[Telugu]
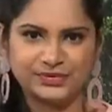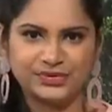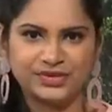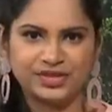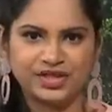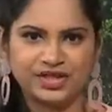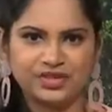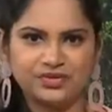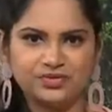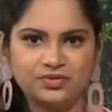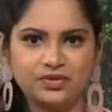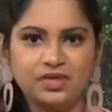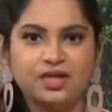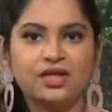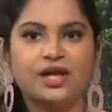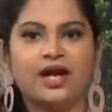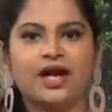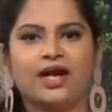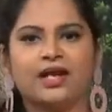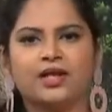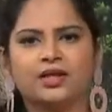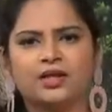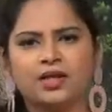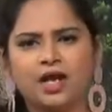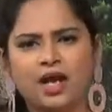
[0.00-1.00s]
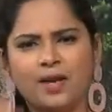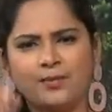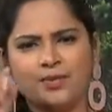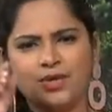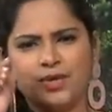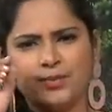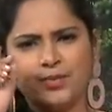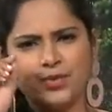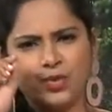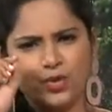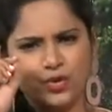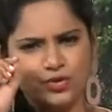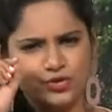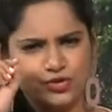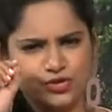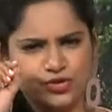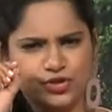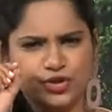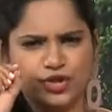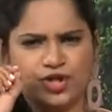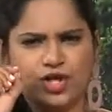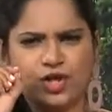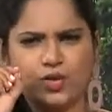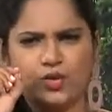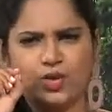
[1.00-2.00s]
ఉంటారు అండ్ అప్పుడప్పుడు
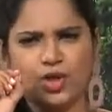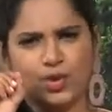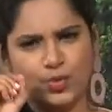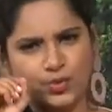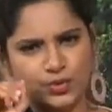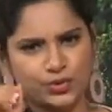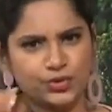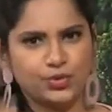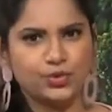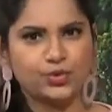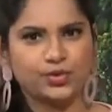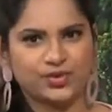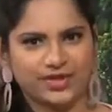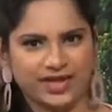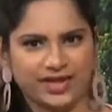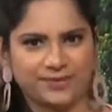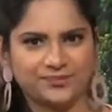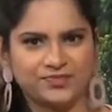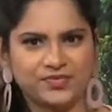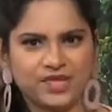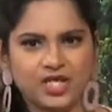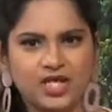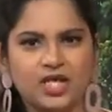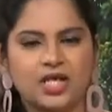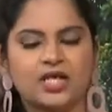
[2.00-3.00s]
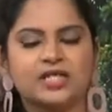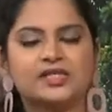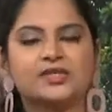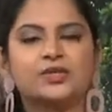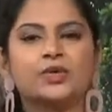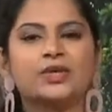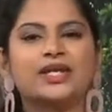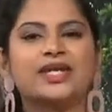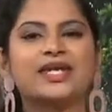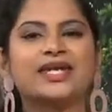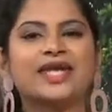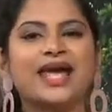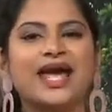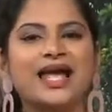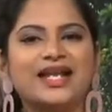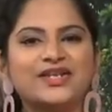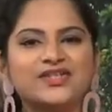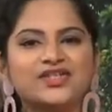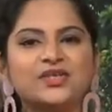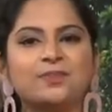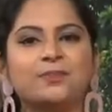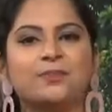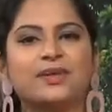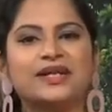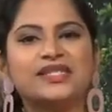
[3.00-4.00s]
కొంచెంగా కూడా ఉంటూ ఉంటాయి సో ఈ
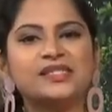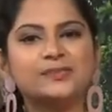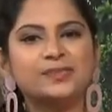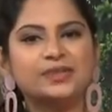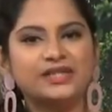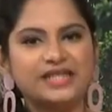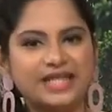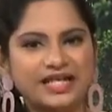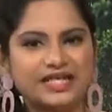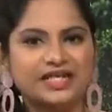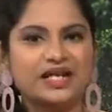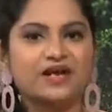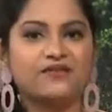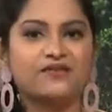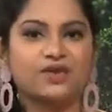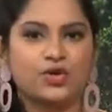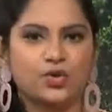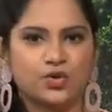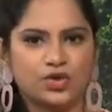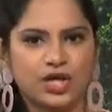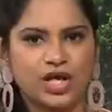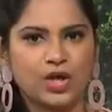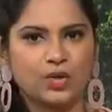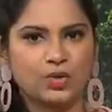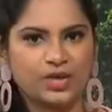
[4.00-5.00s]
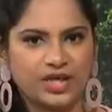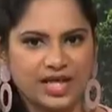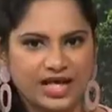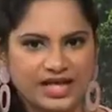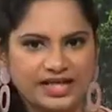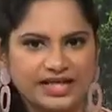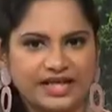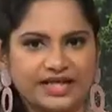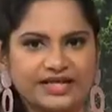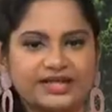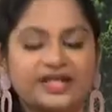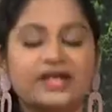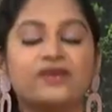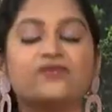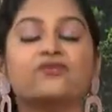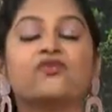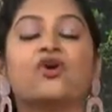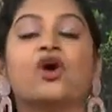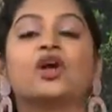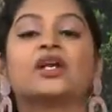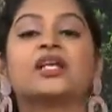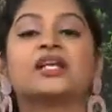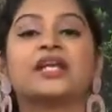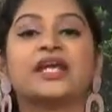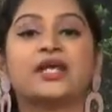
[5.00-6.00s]
కాల్షియం ప్రెసిపిటేట్ అవ్వకుండా ఉండాలి అంటే
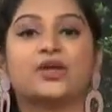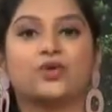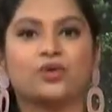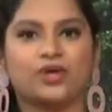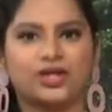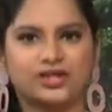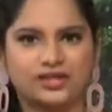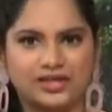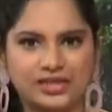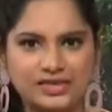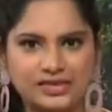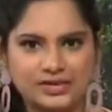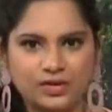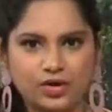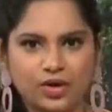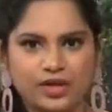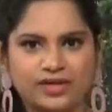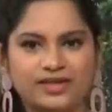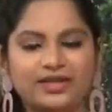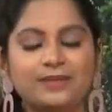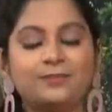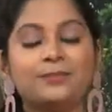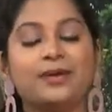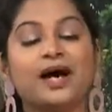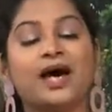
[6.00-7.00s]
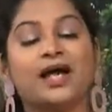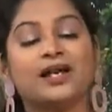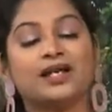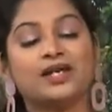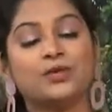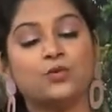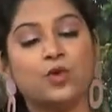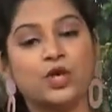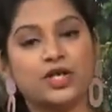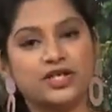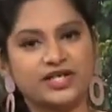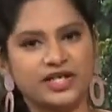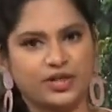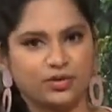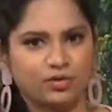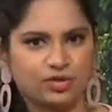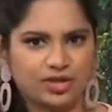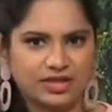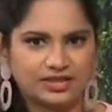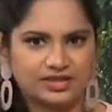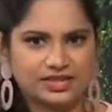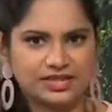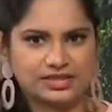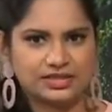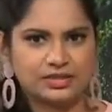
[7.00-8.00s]
వాటర్ ఎక్కువగా తీసుకోవాలి బార్లీ వాటర్
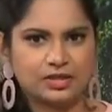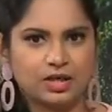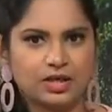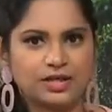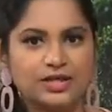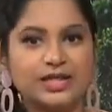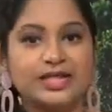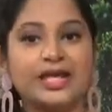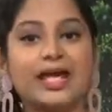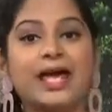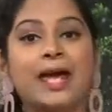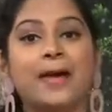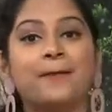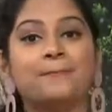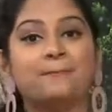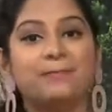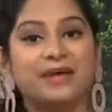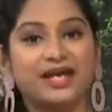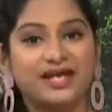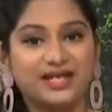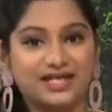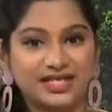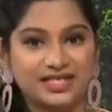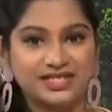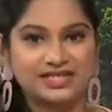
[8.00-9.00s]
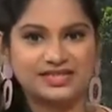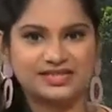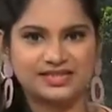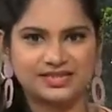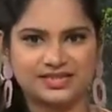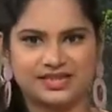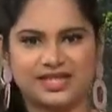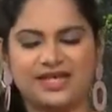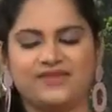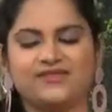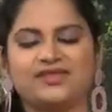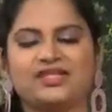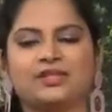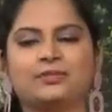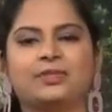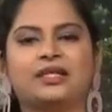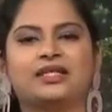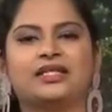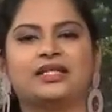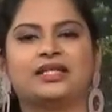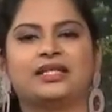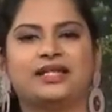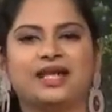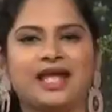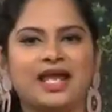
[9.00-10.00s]
ఎక్కువగా తీసుకోవాలి బెర్రీస్ ఏవైతే
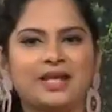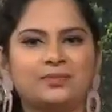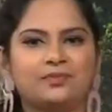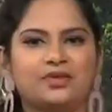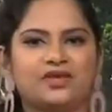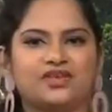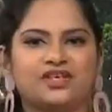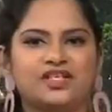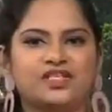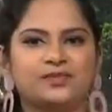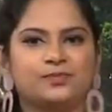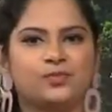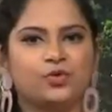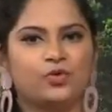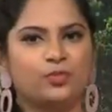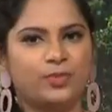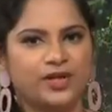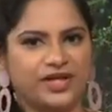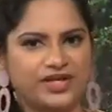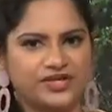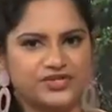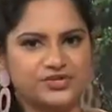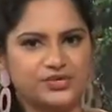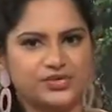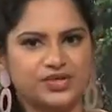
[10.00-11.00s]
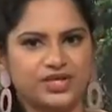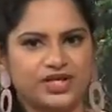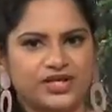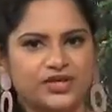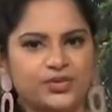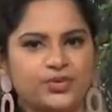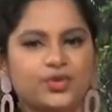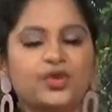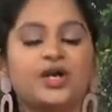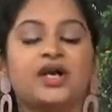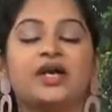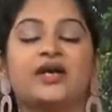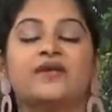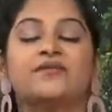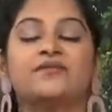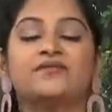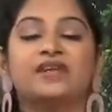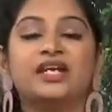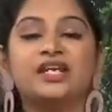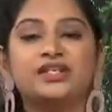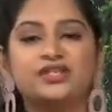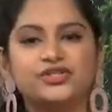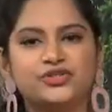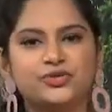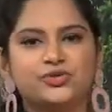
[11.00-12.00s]
మనకి క్రాన్బెర్రీస్ బ్లూబెర్రీస్ ఉంటాయో
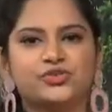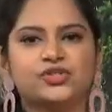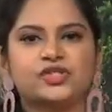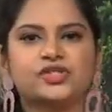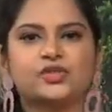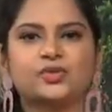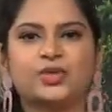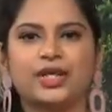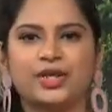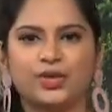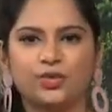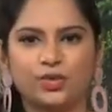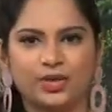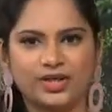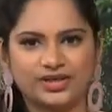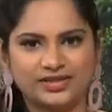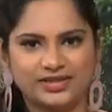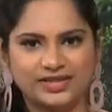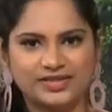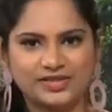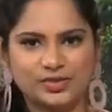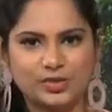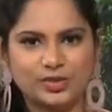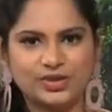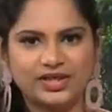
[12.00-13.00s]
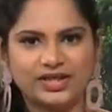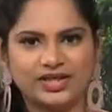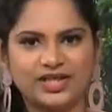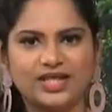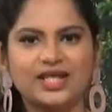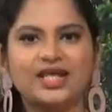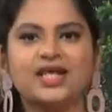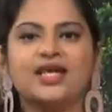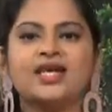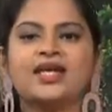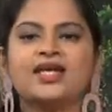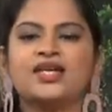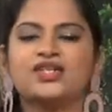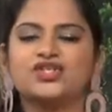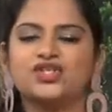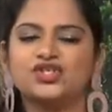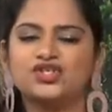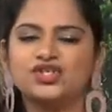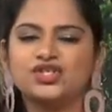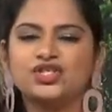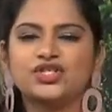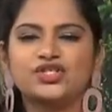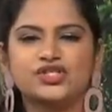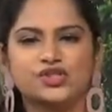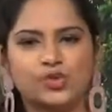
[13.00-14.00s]
వీటి జ్యూసెస్ కూడా ఎక్కువగా తీసుకుంటేనే ఈ
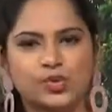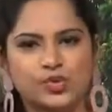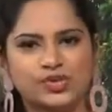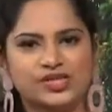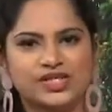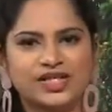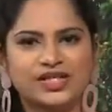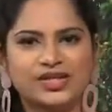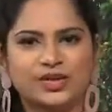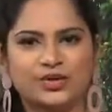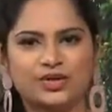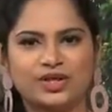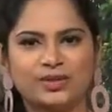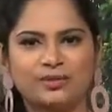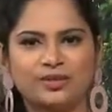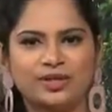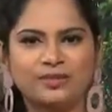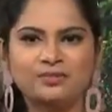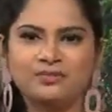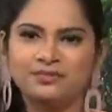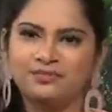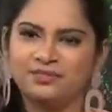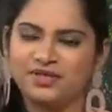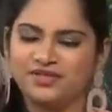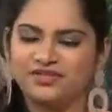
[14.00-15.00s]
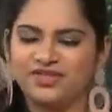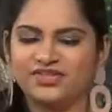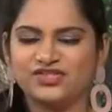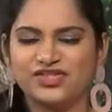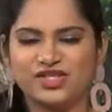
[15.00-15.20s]
చిన్న స్టోన్స్ అన్ని కూడా మనం ప్రివెంట్